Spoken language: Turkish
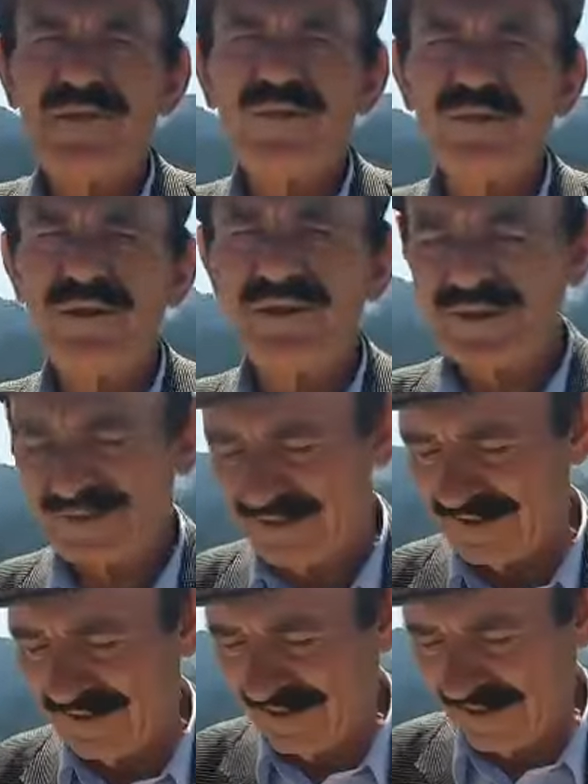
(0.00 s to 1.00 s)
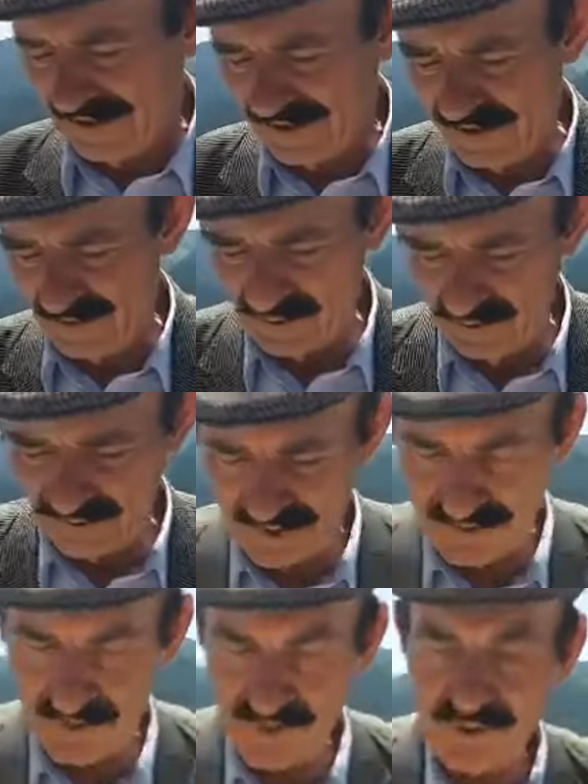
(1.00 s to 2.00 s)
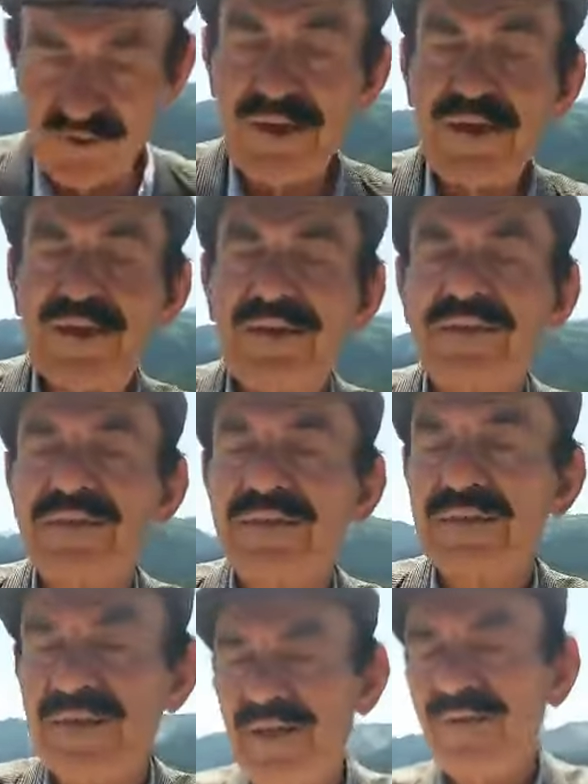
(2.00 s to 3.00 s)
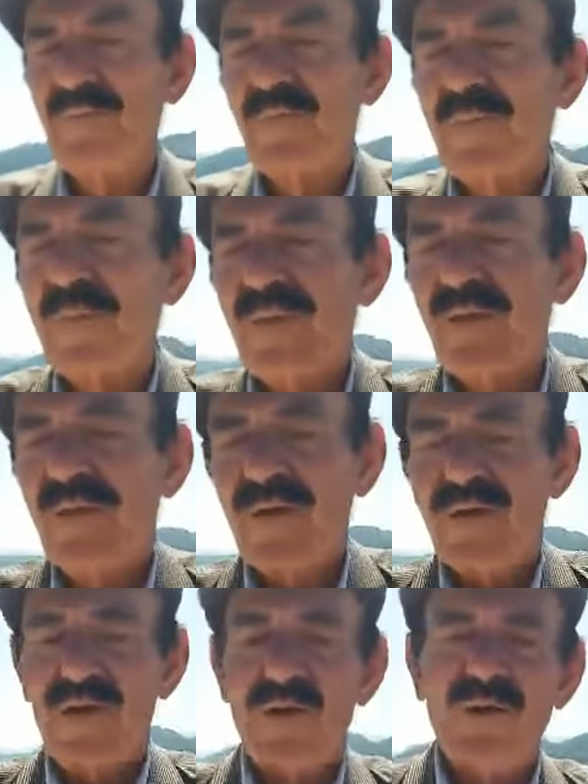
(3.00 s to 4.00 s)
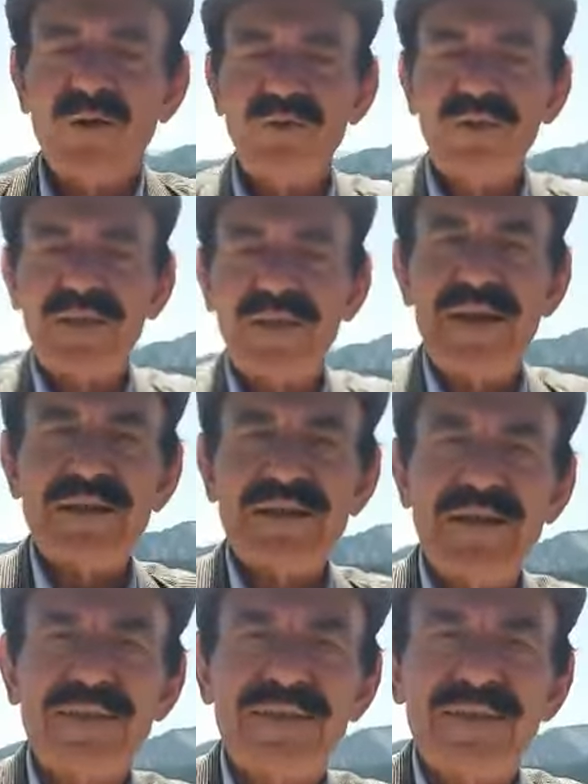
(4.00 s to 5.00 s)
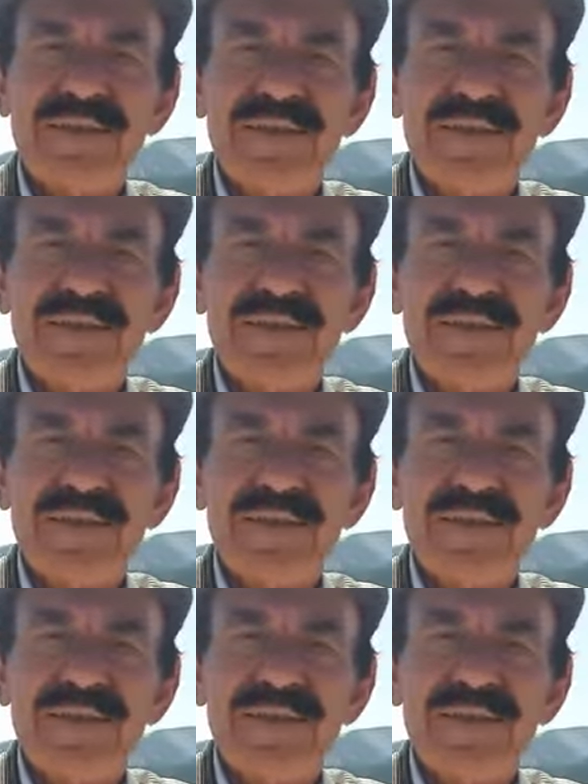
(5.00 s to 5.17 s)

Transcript: onlar nasıl? Dedim ki onlar Gürcü değil. Ya onlar esas